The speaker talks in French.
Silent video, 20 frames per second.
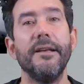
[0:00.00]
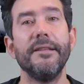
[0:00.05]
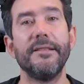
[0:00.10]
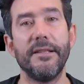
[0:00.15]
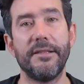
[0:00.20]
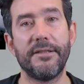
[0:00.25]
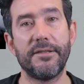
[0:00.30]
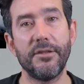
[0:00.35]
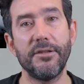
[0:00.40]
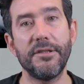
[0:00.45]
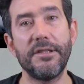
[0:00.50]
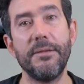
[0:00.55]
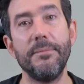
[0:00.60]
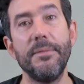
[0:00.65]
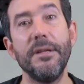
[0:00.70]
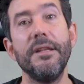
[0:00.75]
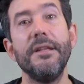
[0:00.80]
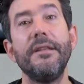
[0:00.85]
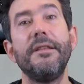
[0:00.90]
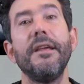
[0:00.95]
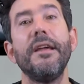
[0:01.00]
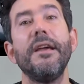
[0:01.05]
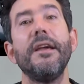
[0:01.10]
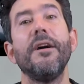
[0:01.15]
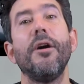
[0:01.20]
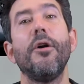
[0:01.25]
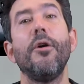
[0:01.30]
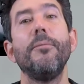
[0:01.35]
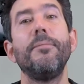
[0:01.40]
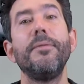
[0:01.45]
Cette
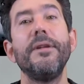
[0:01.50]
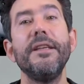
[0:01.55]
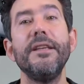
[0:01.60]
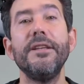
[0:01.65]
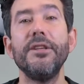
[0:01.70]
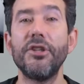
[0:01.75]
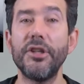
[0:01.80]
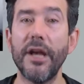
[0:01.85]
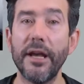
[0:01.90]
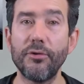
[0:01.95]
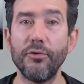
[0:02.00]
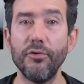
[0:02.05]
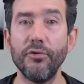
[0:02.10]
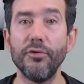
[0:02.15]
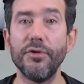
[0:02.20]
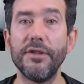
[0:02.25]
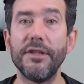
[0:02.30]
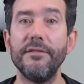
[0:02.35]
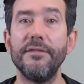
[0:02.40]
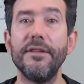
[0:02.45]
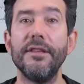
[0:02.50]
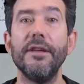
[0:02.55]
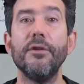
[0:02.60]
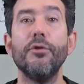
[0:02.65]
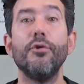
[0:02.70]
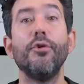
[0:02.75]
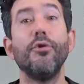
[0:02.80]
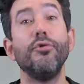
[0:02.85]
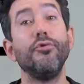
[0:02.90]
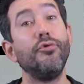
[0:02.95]
sensibilité remplit chacune de ses
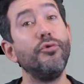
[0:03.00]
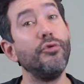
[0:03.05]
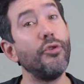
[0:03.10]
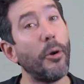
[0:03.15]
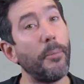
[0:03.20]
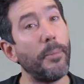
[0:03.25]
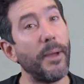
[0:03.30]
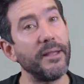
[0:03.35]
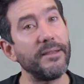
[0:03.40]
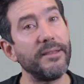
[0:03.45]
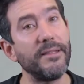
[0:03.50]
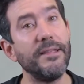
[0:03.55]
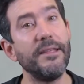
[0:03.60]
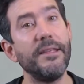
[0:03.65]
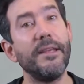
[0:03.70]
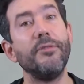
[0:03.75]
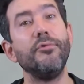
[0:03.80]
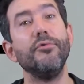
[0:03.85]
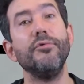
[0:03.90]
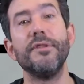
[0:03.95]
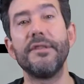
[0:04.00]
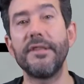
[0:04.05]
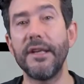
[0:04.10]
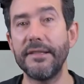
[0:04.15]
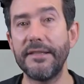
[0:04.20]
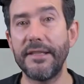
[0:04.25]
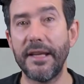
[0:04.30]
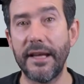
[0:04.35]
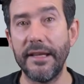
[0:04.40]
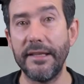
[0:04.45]
vidéos d'une empathie et d'une
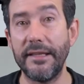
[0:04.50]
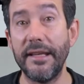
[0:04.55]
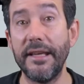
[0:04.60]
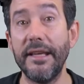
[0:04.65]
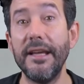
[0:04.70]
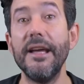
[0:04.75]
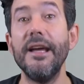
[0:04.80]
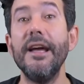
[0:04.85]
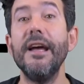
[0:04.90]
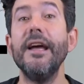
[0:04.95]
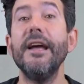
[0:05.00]
sincérité